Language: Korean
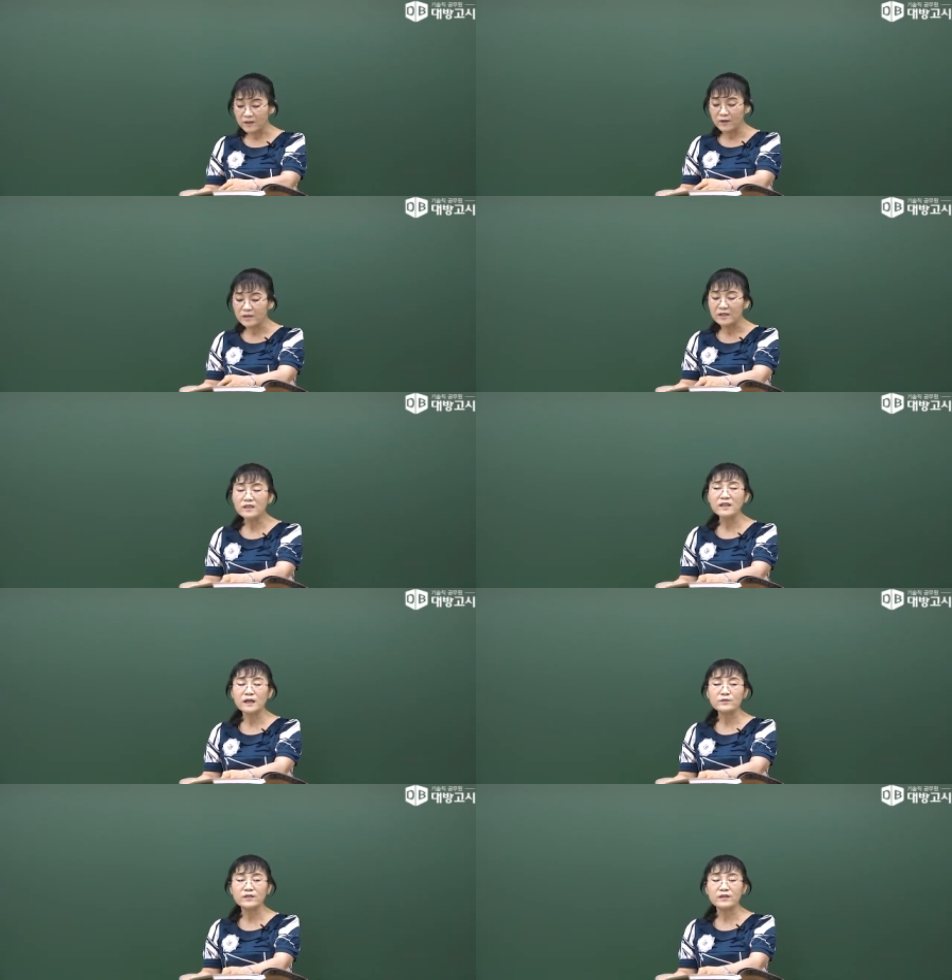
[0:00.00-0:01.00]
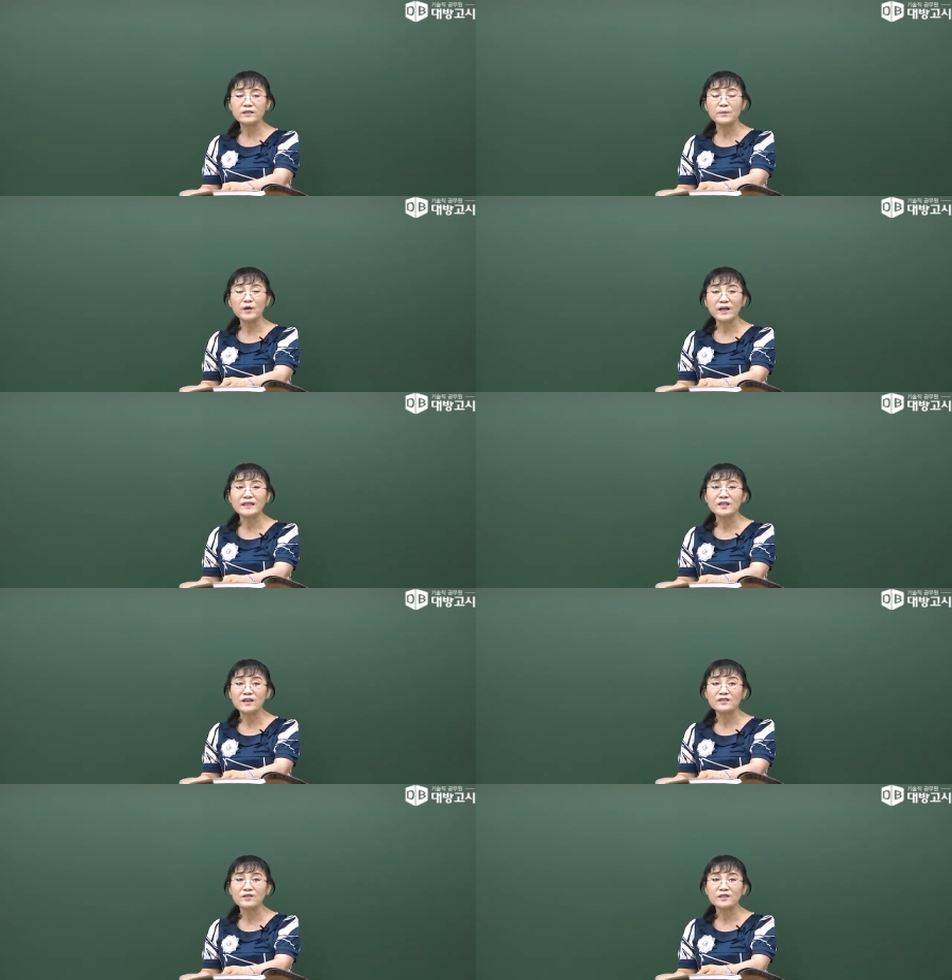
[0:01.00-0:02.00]
여기 등이라고 써놔서 몇 개 안
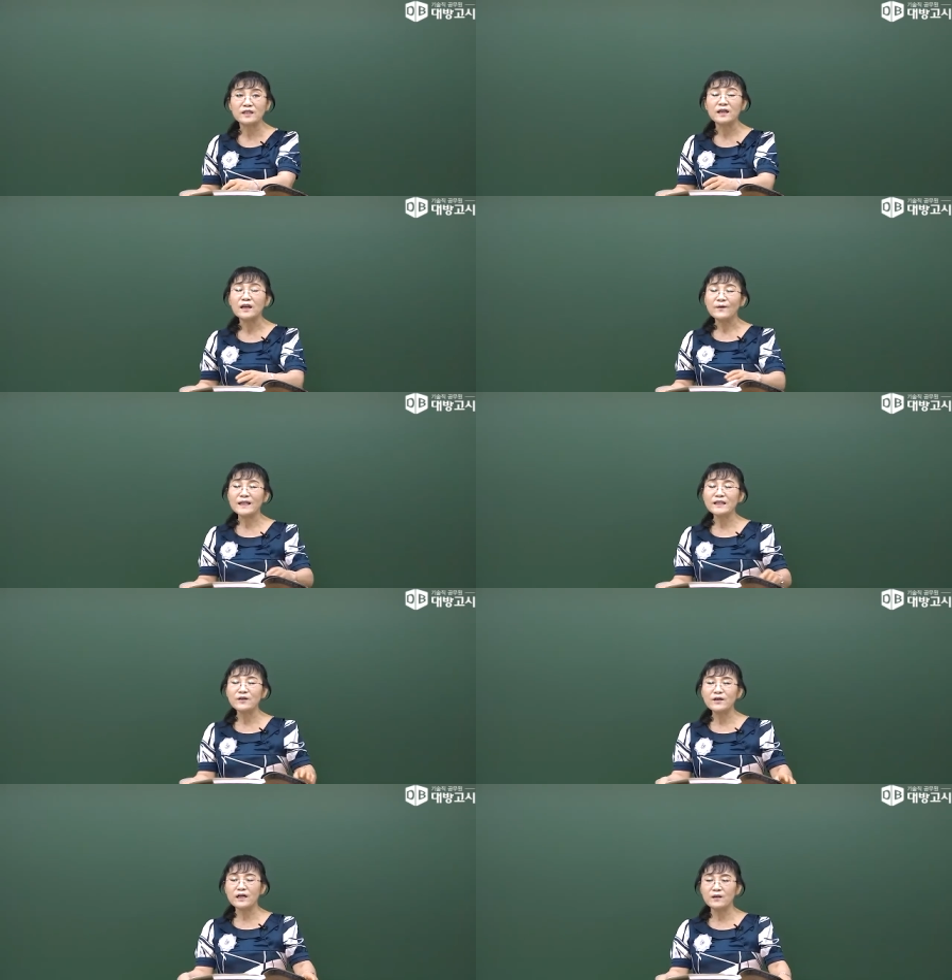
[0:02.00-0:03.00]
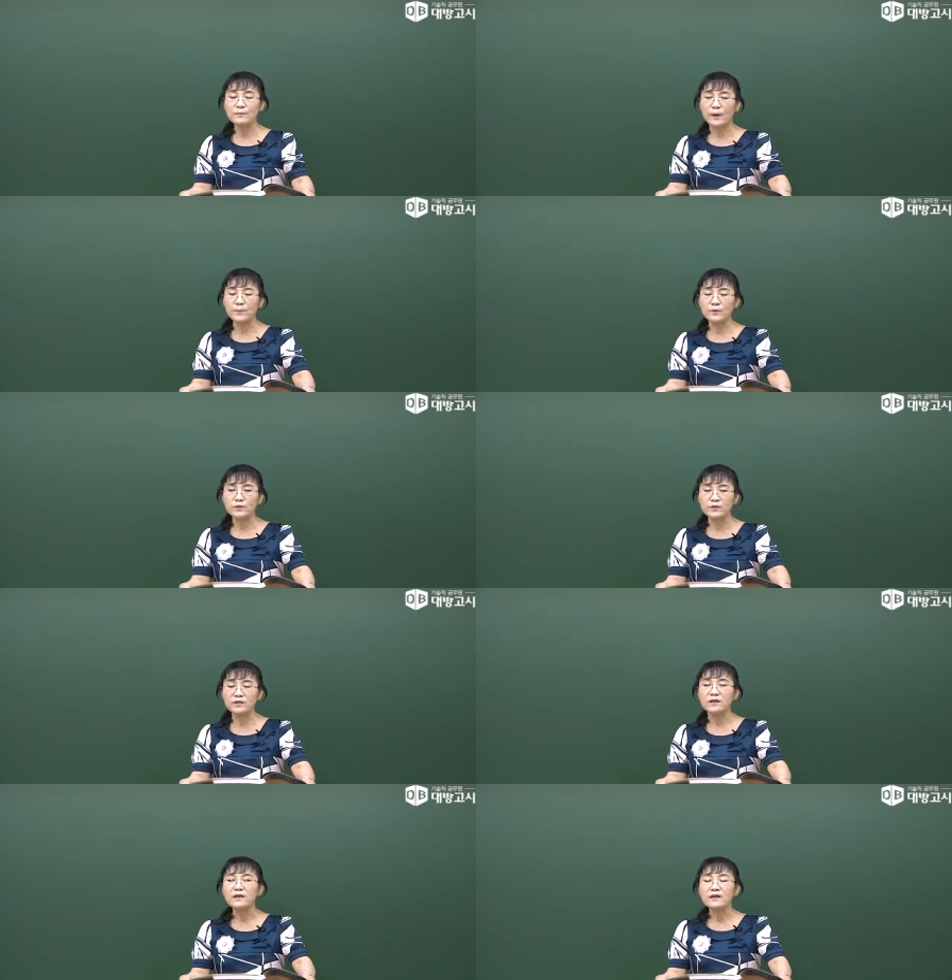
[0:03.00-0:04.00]
써놔서 그렇지 환경 관련
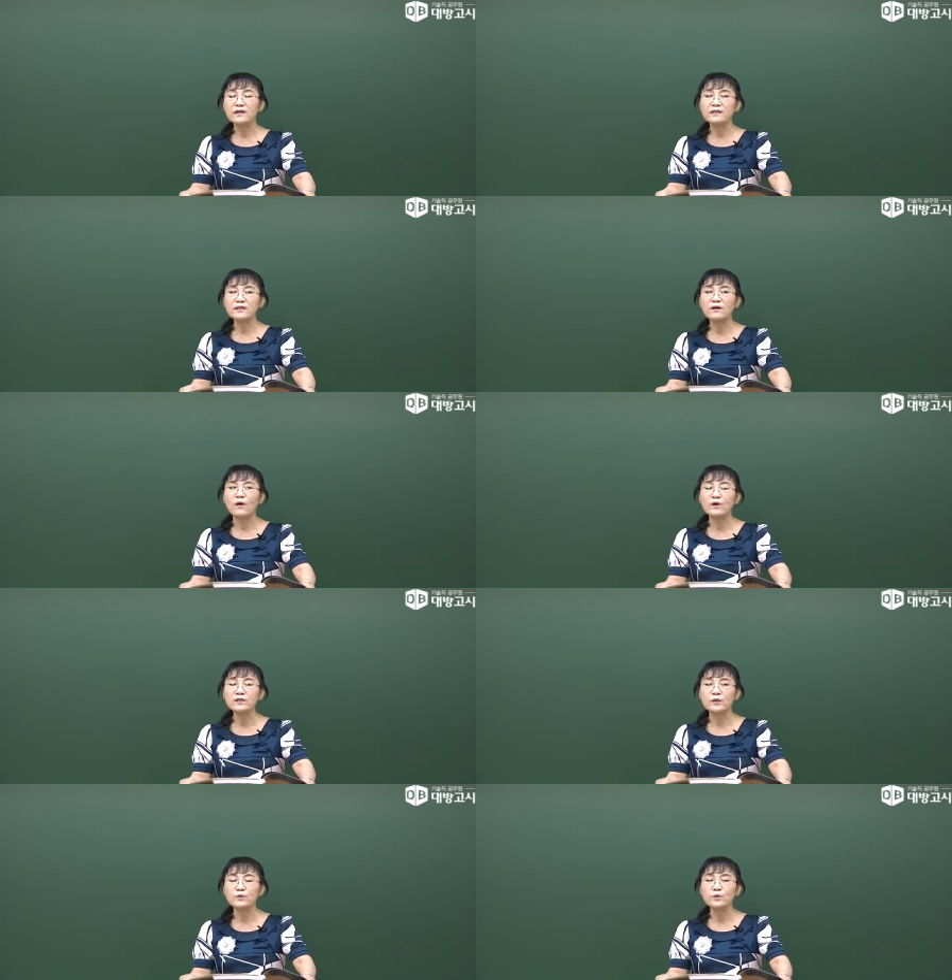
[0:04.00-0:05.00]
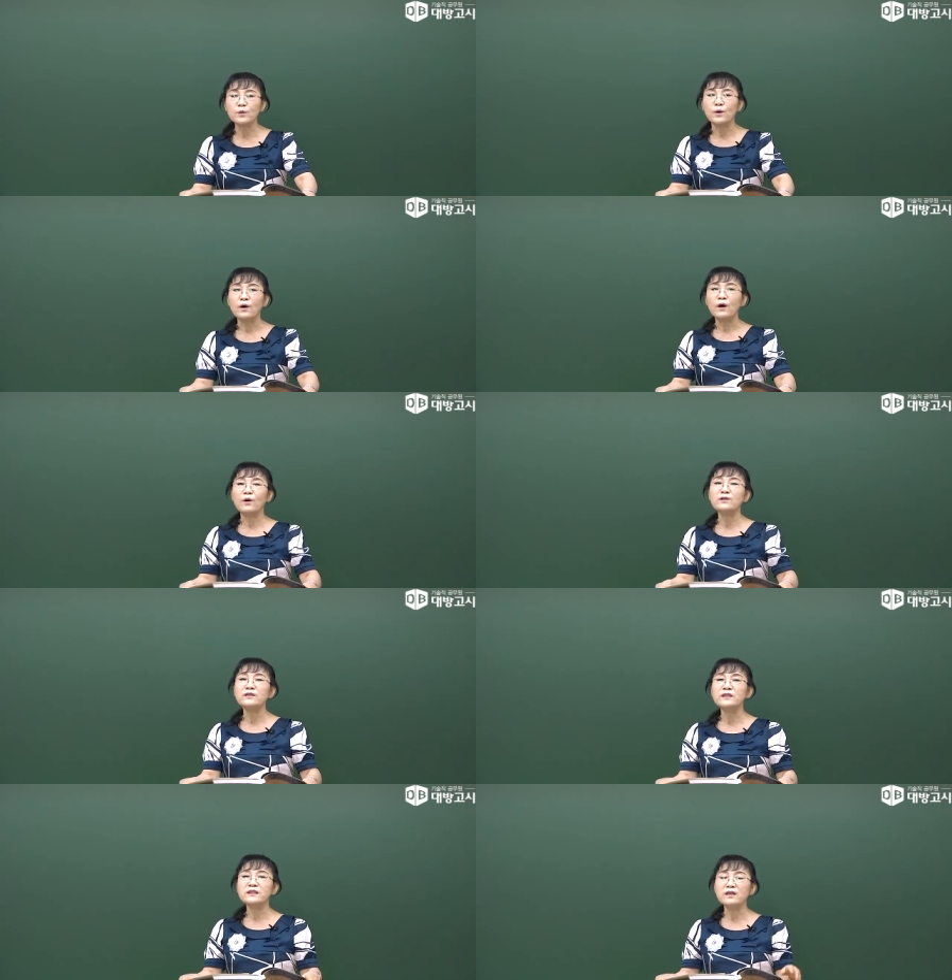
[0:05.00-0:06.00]
법규는 그래서 거기서도 또
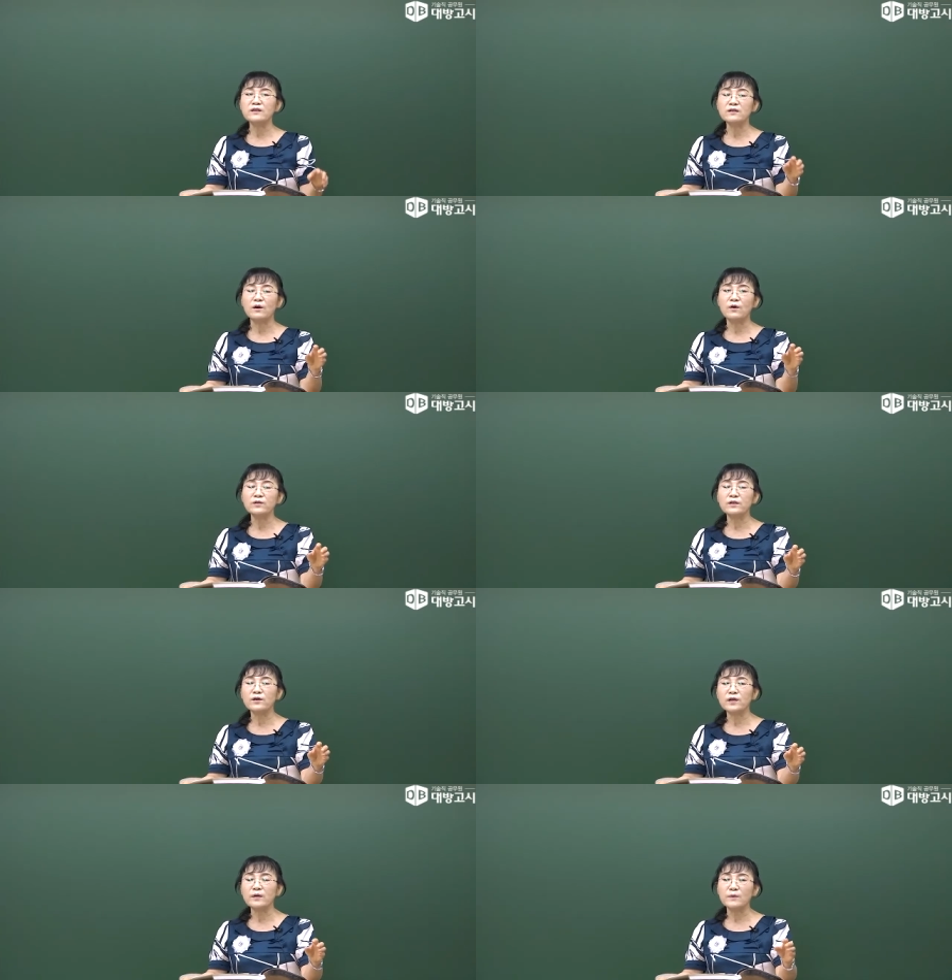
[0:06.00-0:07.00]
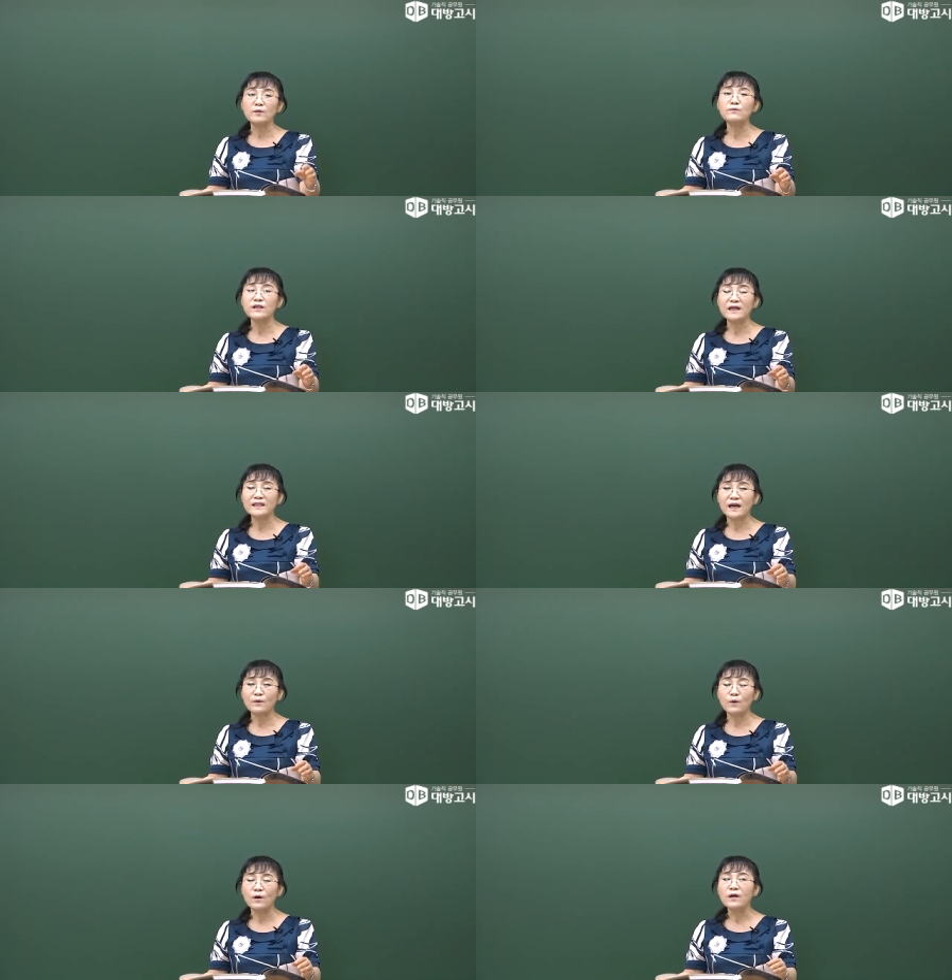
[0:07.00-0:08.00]
어느 직렬은 어떻게 면문항이
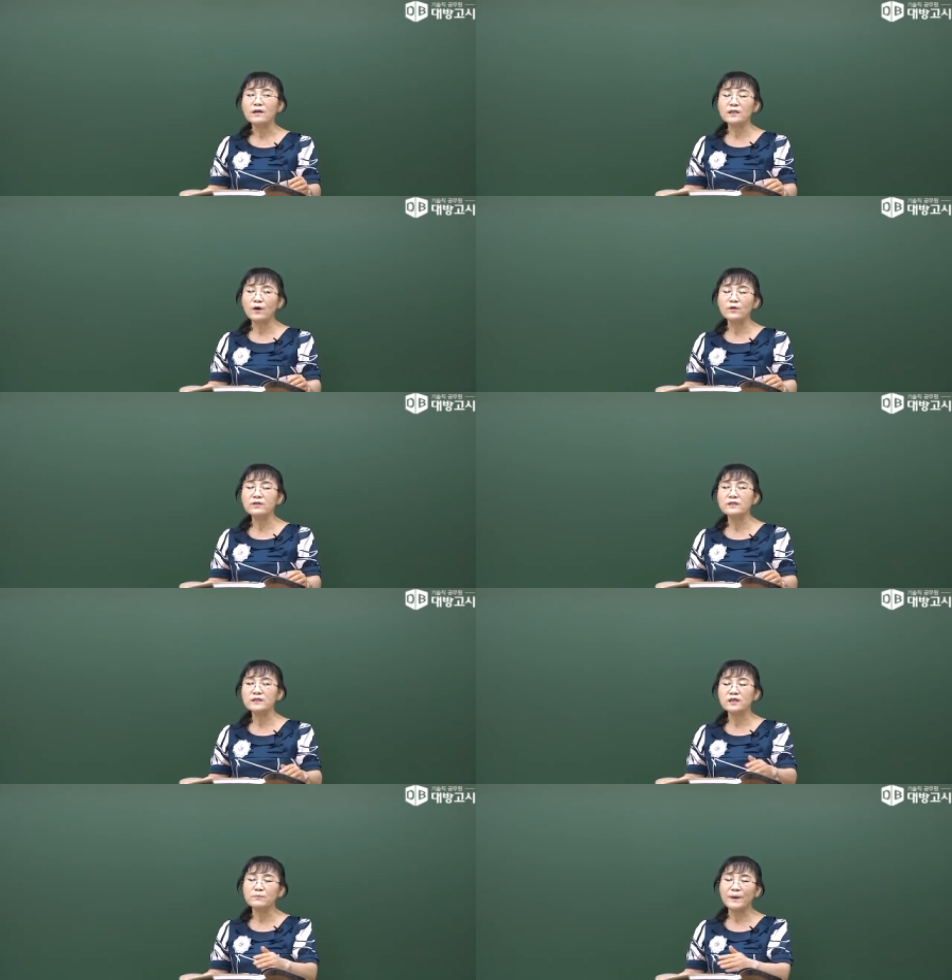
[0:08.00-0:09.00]
나고 그다음 어느 직렬은